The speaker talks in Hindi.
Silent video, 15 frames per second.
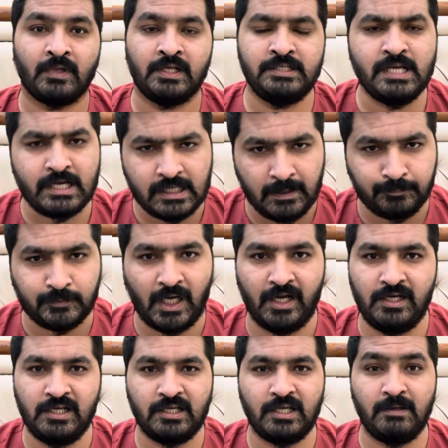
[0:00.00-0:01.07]
ये
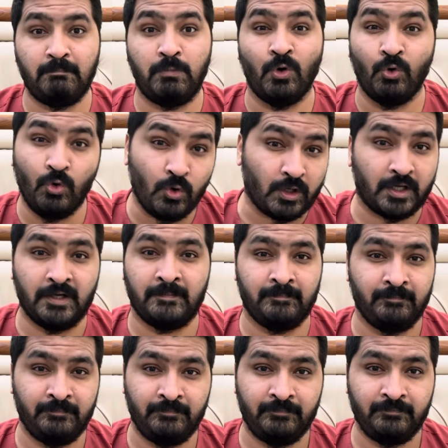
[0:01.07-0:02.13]
कप्तानी की भूख
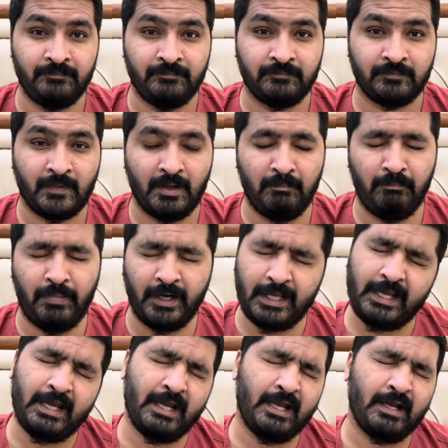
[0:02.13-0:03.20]

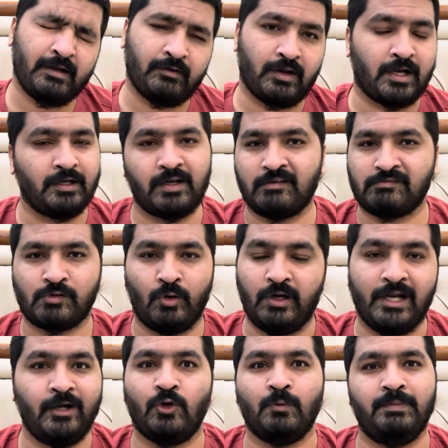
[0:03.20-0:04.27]
बड़े क्रिकेटर्स को
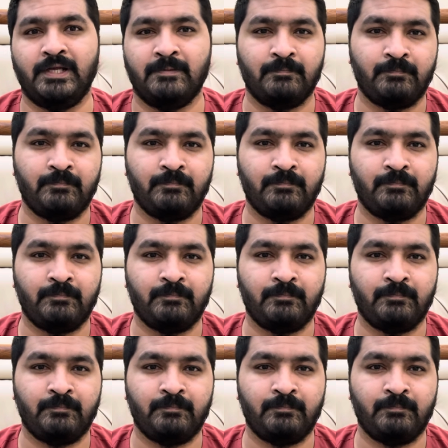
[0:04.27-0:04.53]
ले डूबी